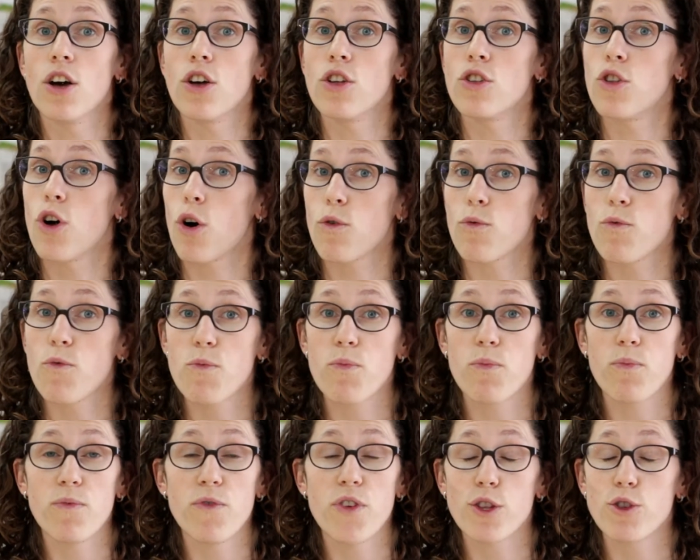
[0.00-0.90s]
Donc,
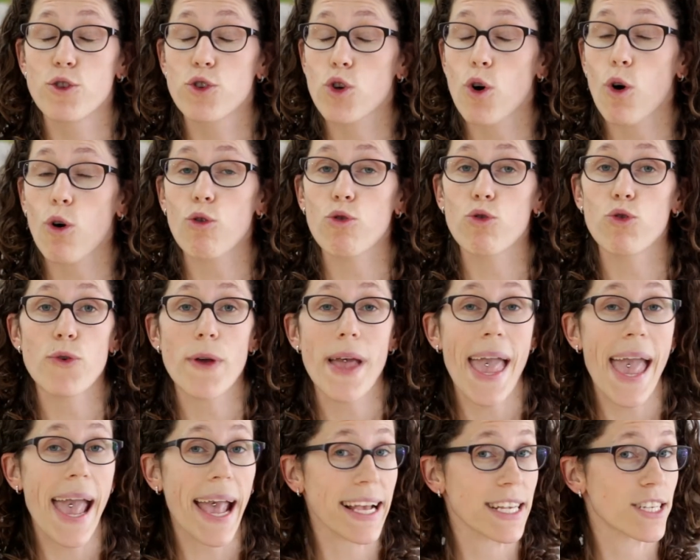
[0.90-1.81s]
il y a du contenu
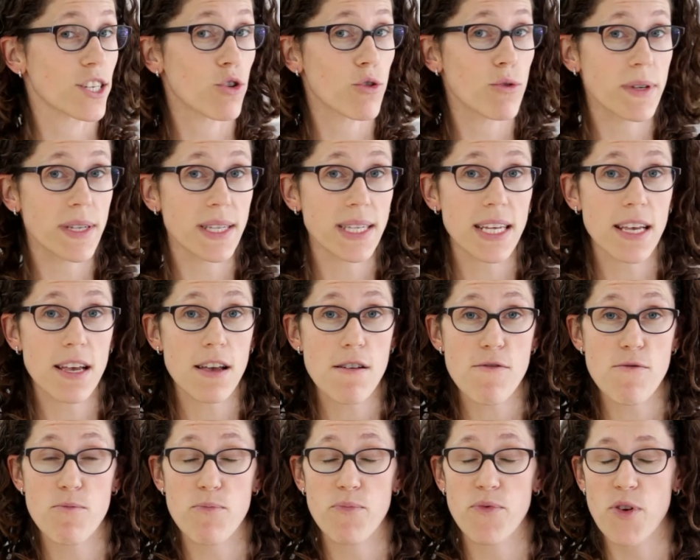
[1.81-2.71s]

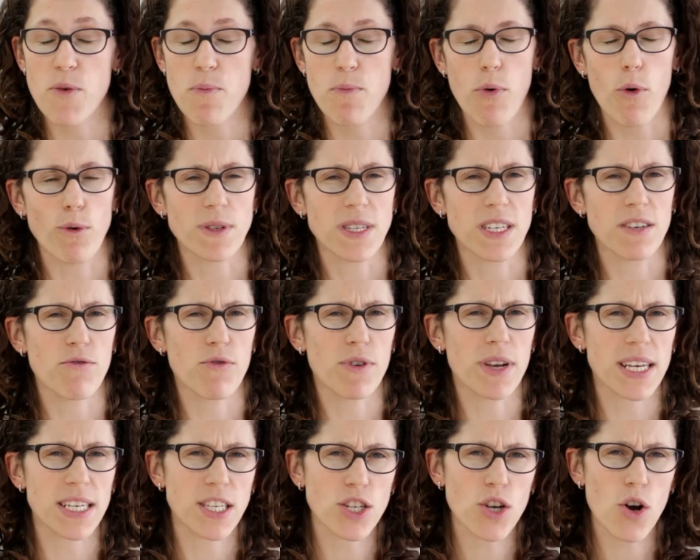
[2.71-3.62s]
exclusif, vous pouvez poser vos
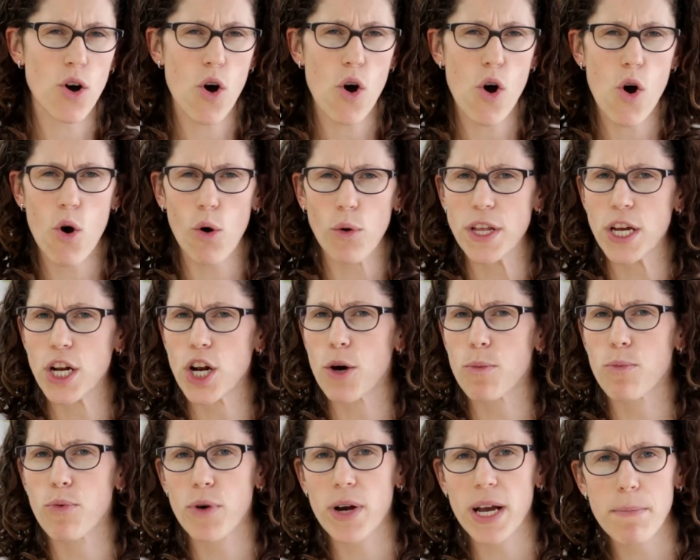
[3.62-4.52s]
questions, on est
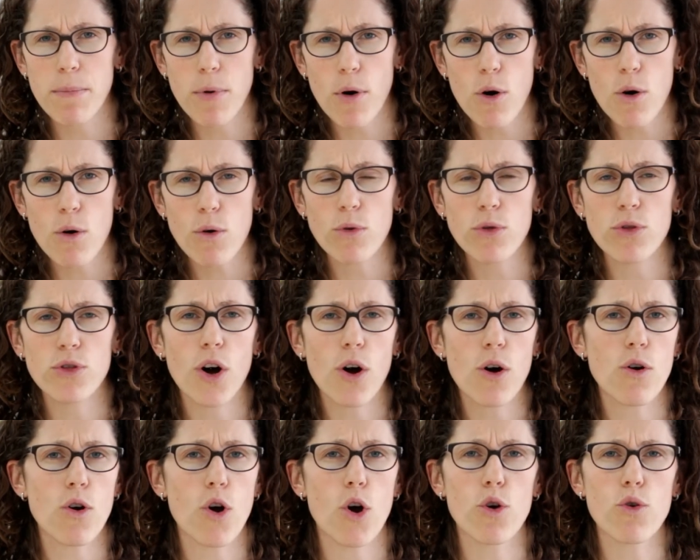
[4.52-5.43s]
là pour répondre.
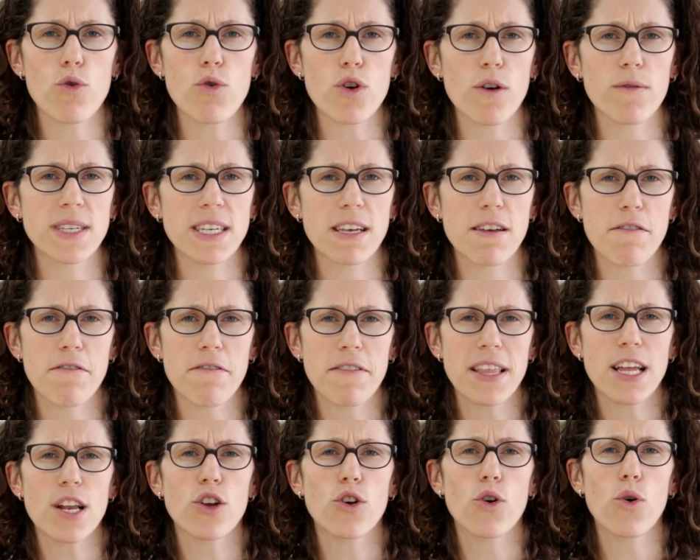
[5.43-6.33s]
Donc, un coup que vous avez
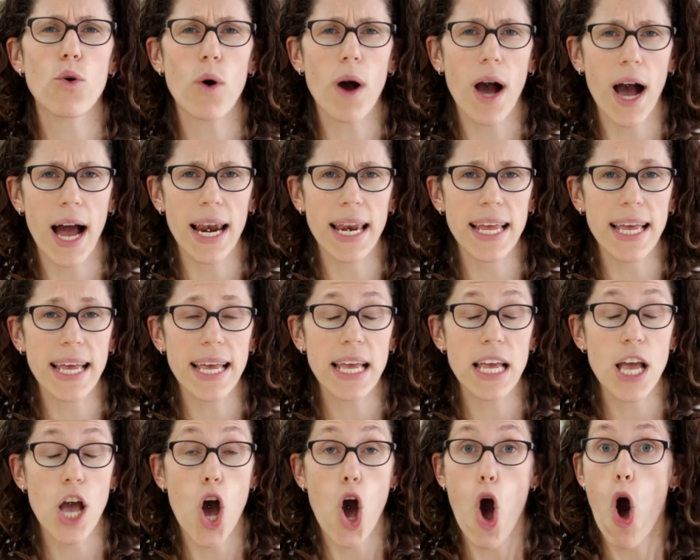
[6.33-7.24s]
fini le cours en
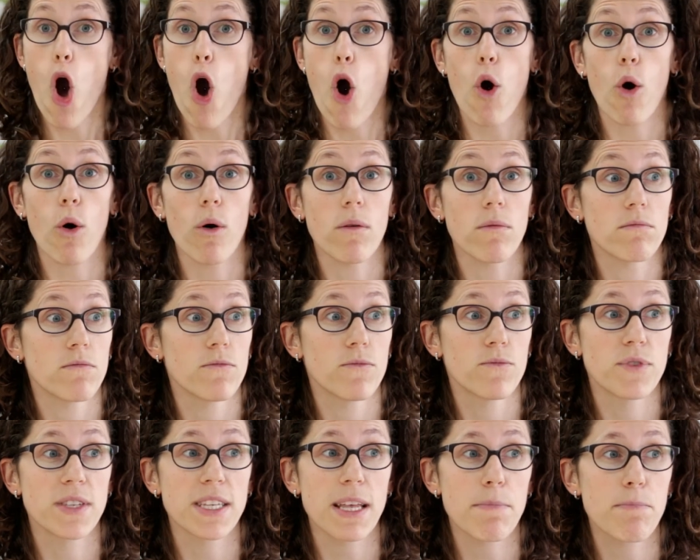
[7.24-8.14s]
ligne, vous
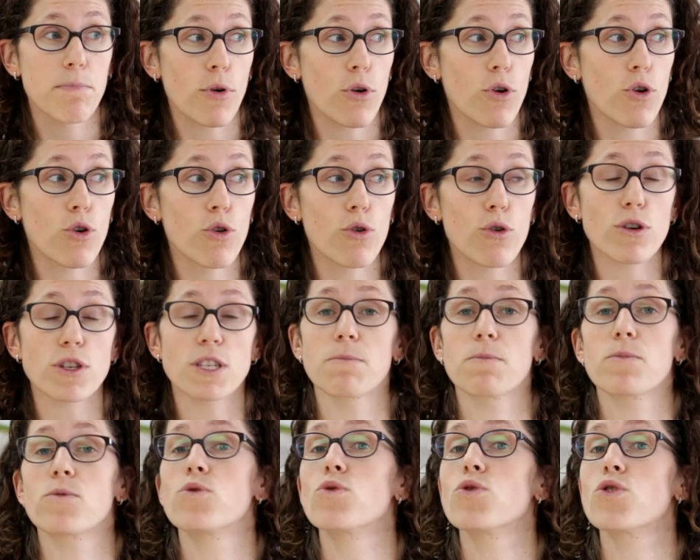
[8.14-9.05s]
n'êtes pas
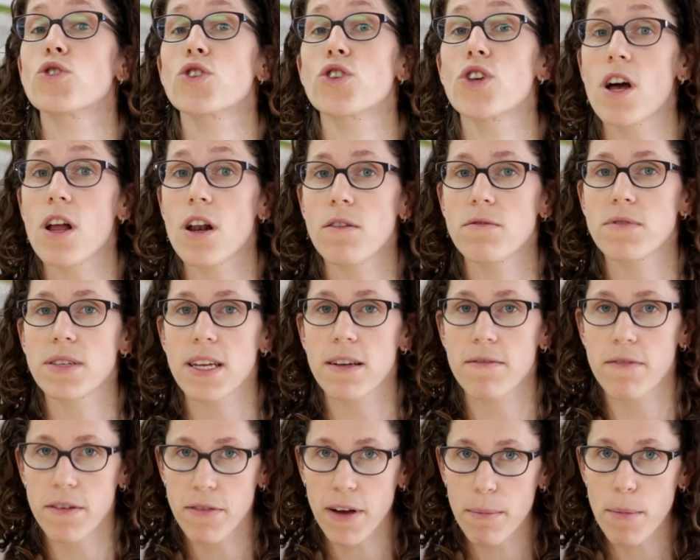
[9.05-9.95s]
lousse tout seul, vous
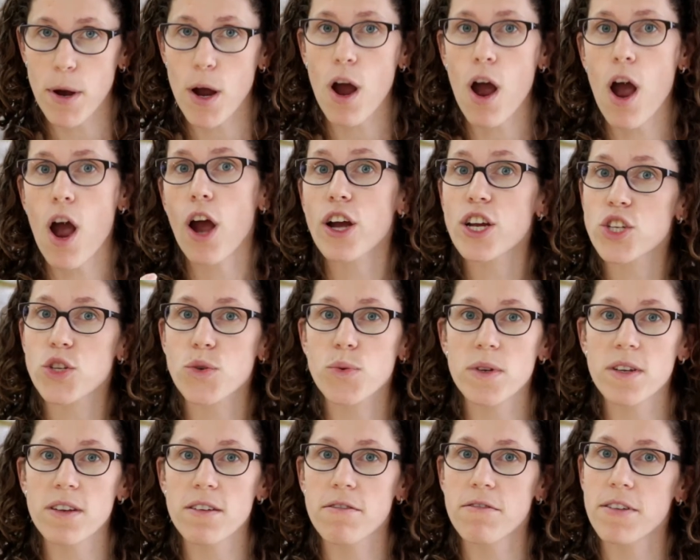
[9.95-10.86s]
avez vraiment un
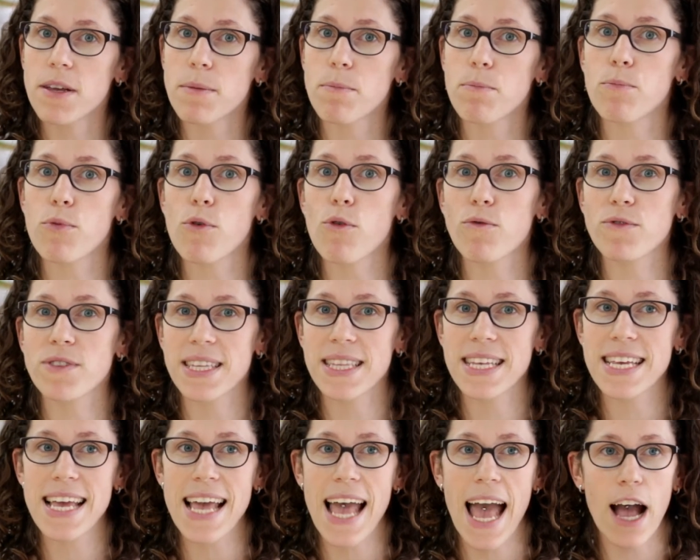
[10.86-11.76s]
suivi pour vous
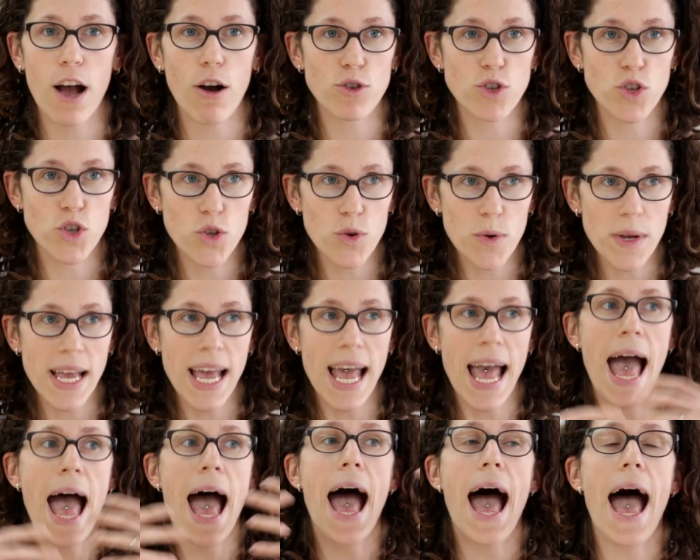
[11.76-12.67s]
aider à continuer
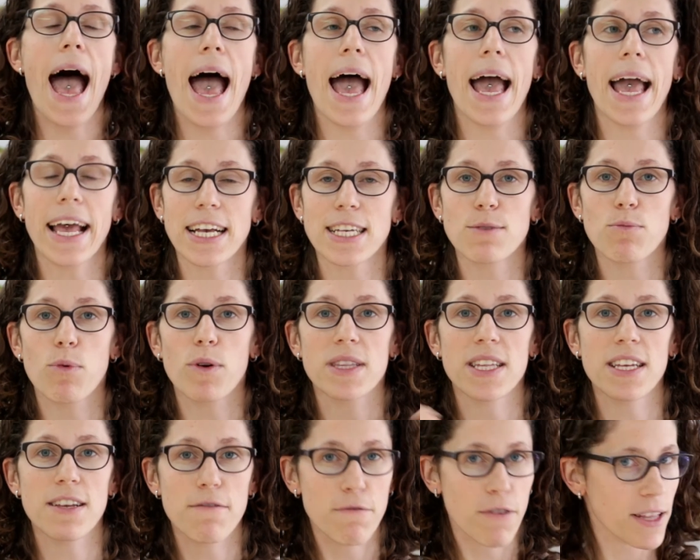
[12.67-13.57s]
à
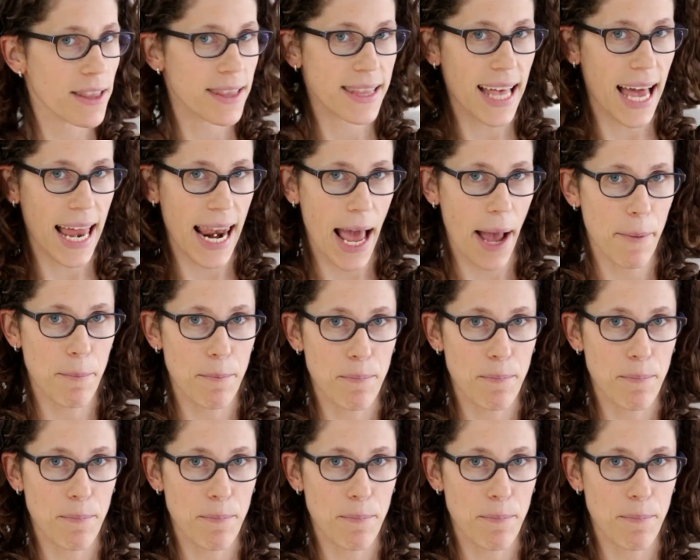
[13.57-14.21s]
exploiter votre talent.